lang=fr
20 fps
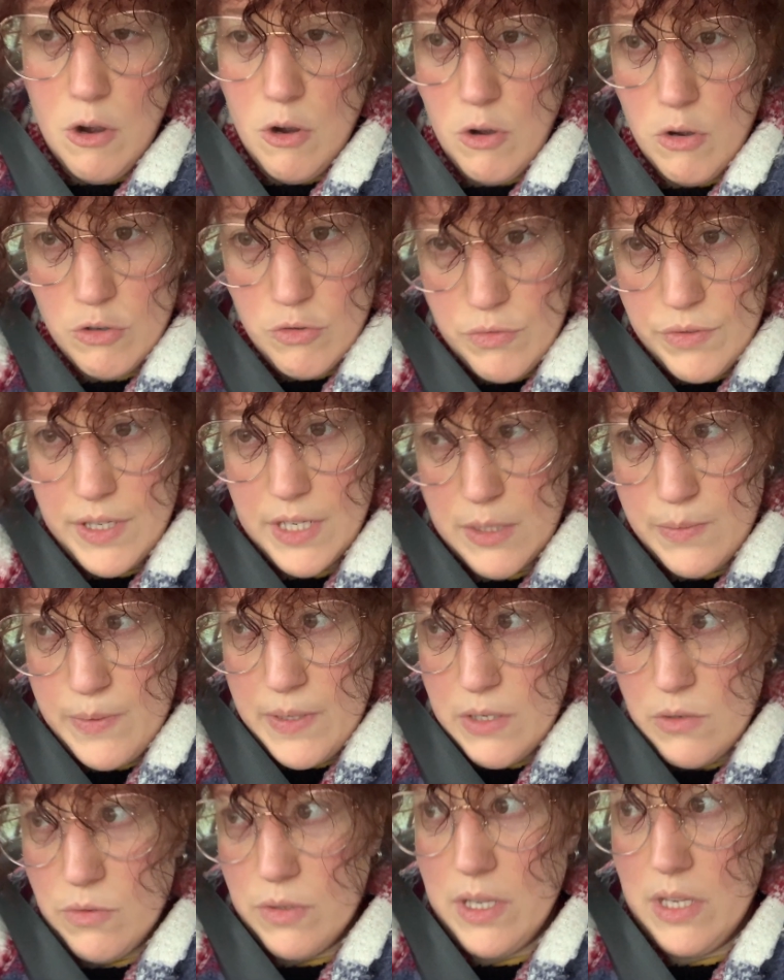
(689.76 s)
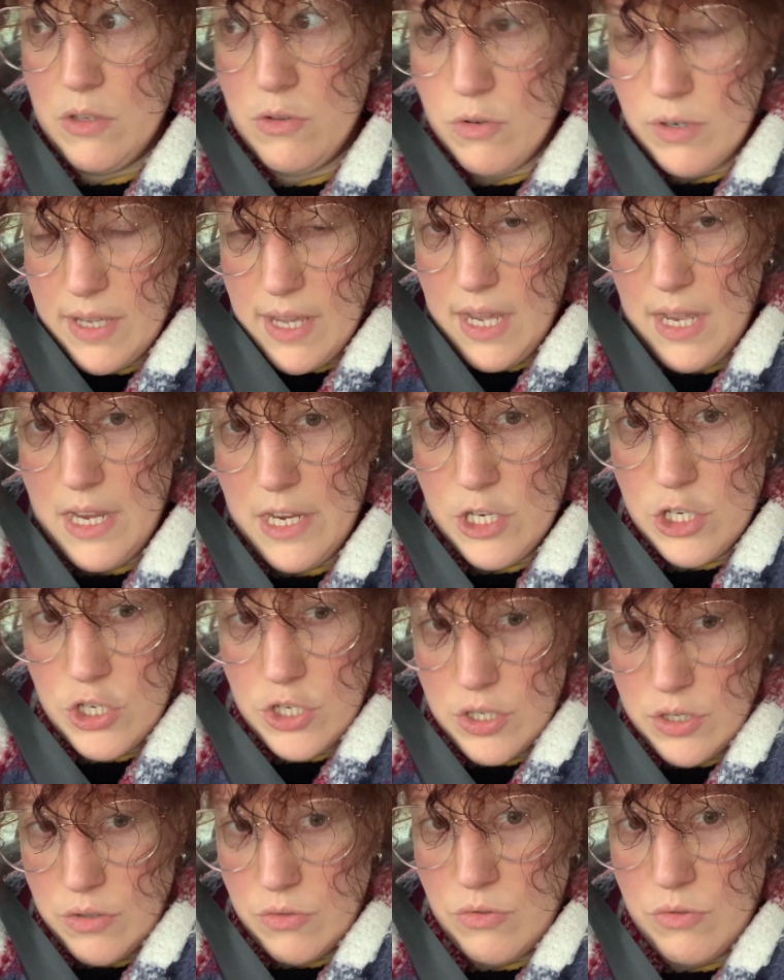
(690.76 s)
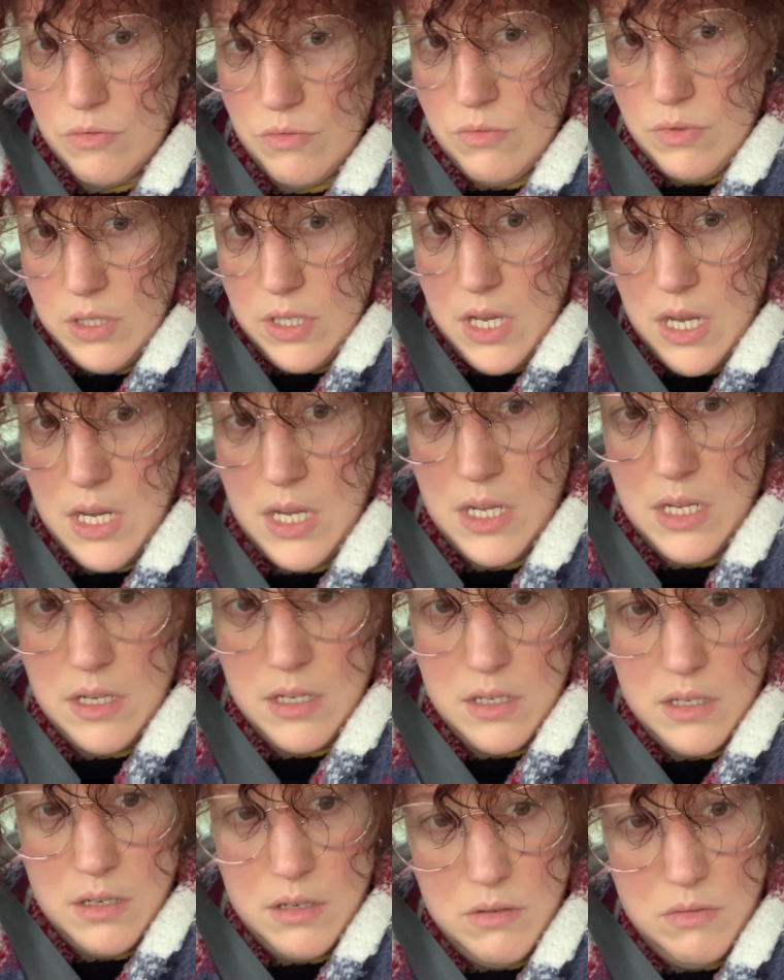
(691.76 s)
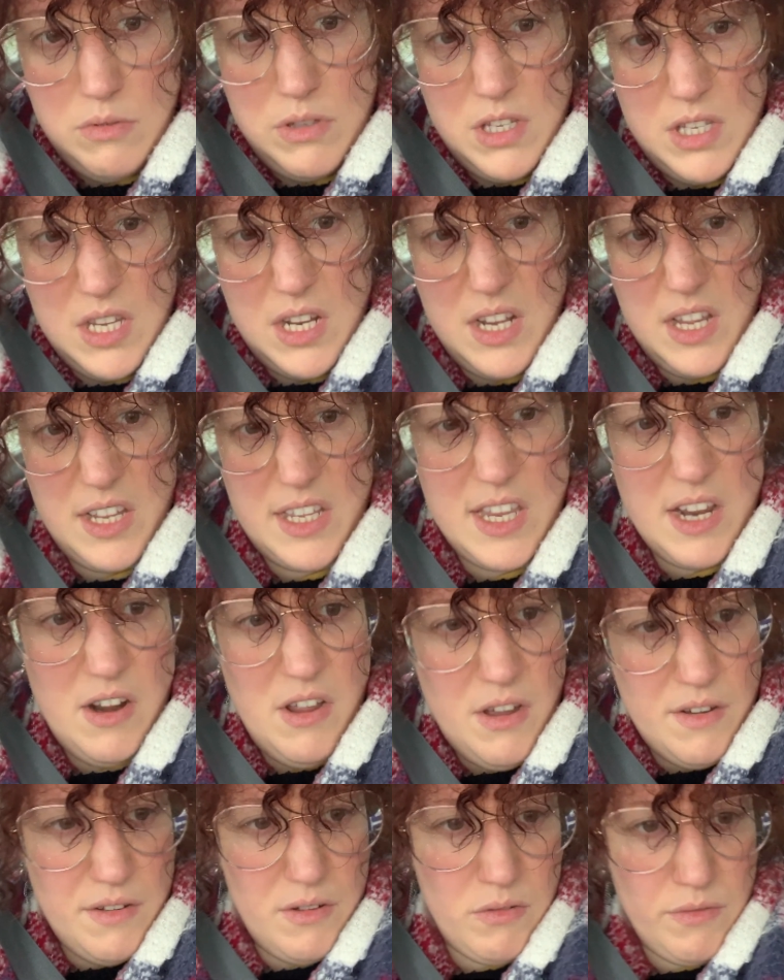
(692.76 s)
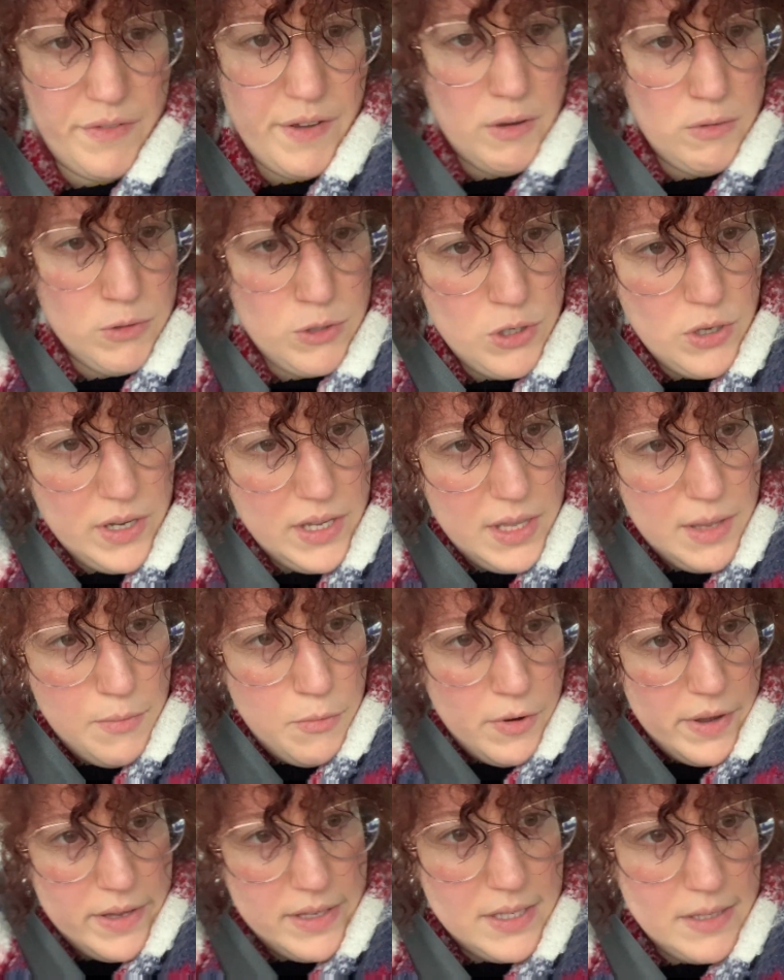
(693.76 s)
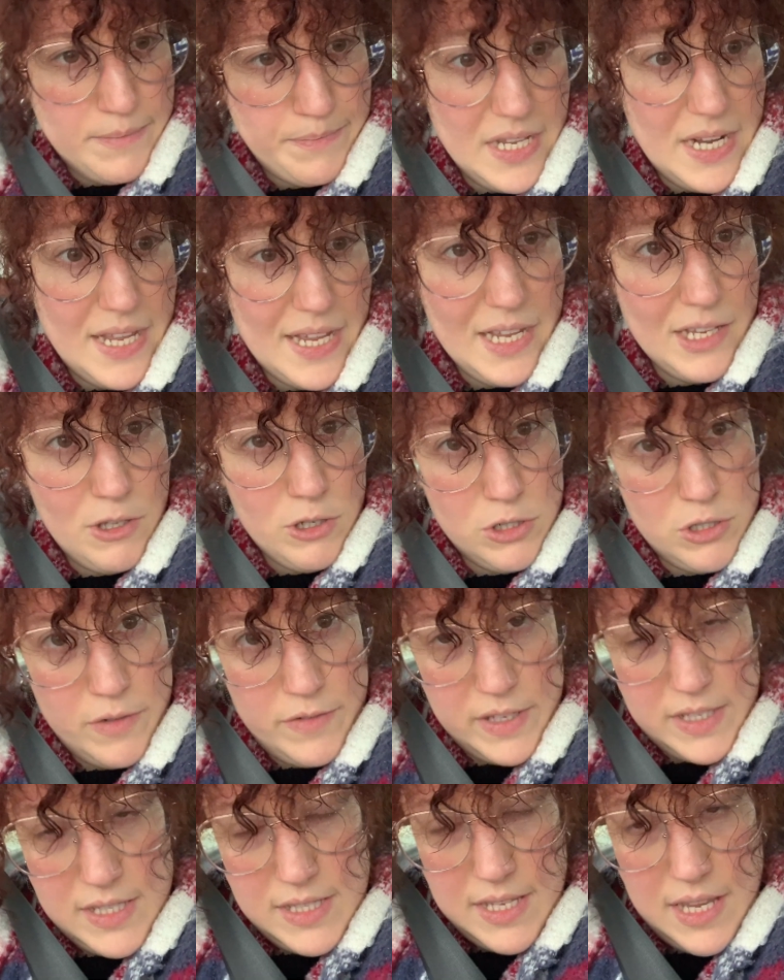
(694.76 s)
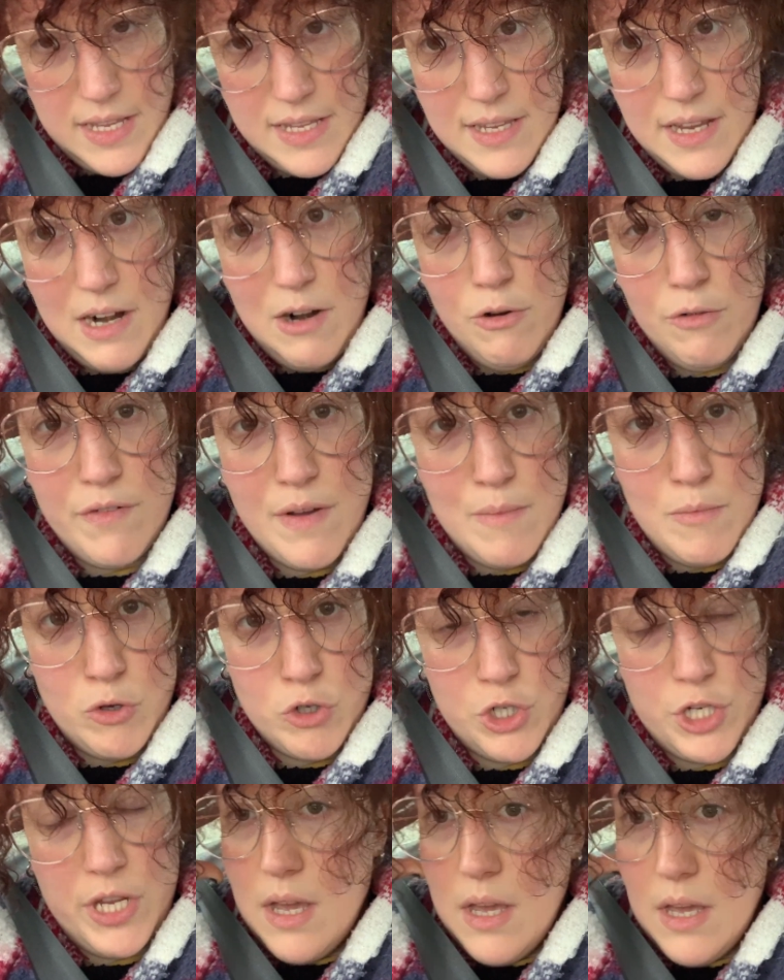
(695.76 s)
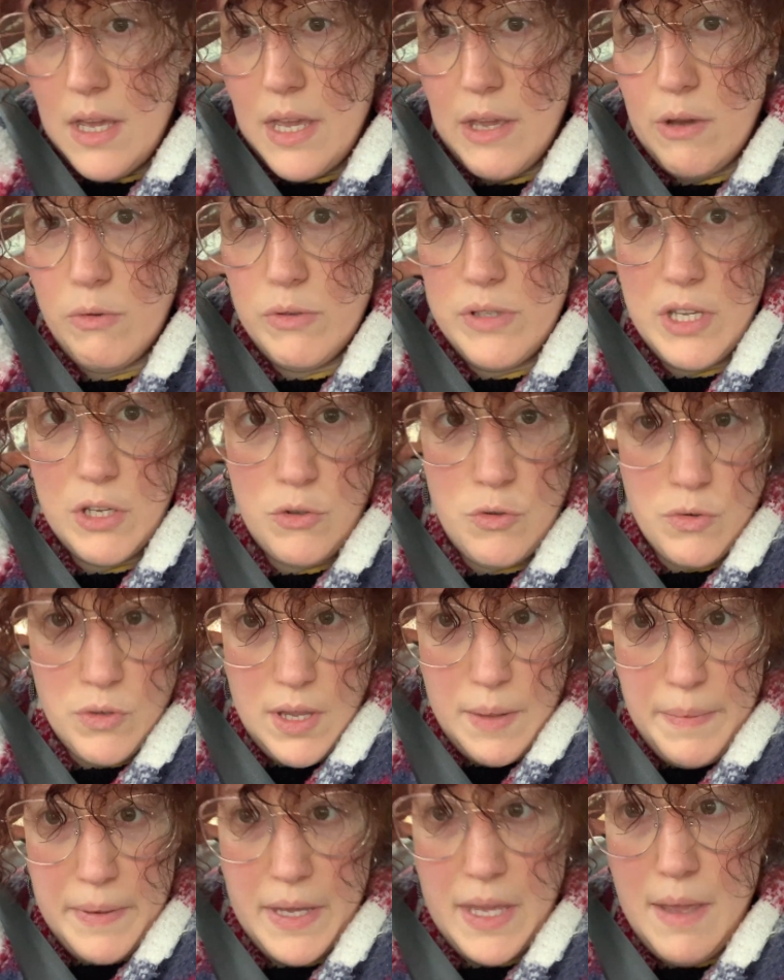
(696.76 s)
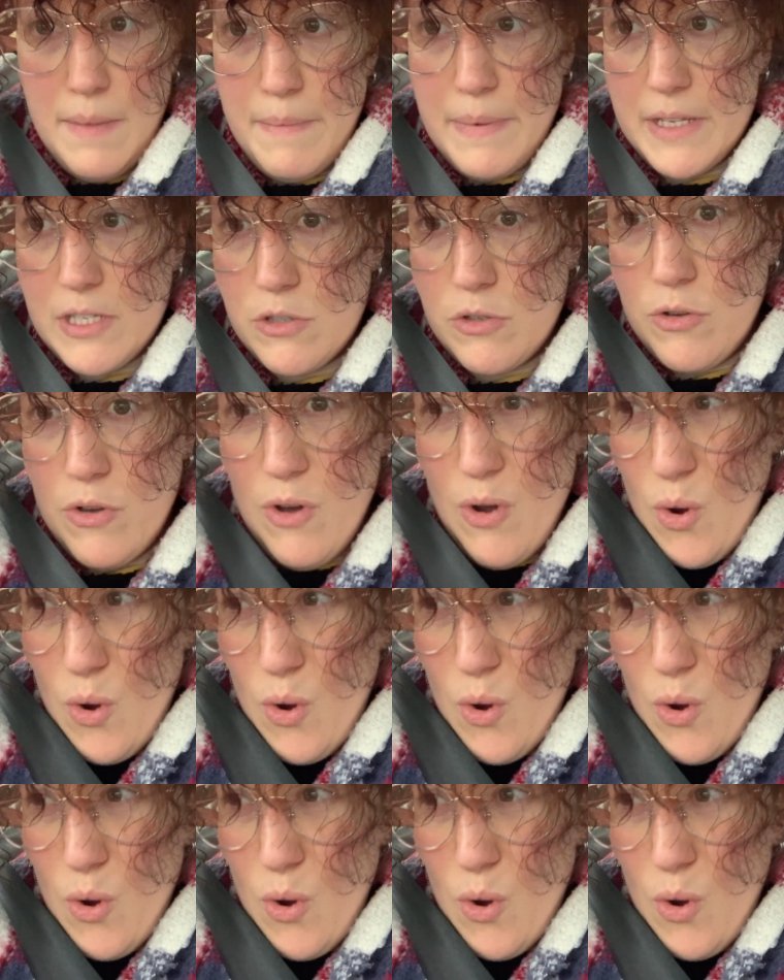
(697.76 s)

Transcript: en gros, je vous explique, on a été au garage. Il y a... On est allé à quelle heure Vers 11h et des brouettes. Il est 14h27. Là, on va manger et on y retourne après parce que, en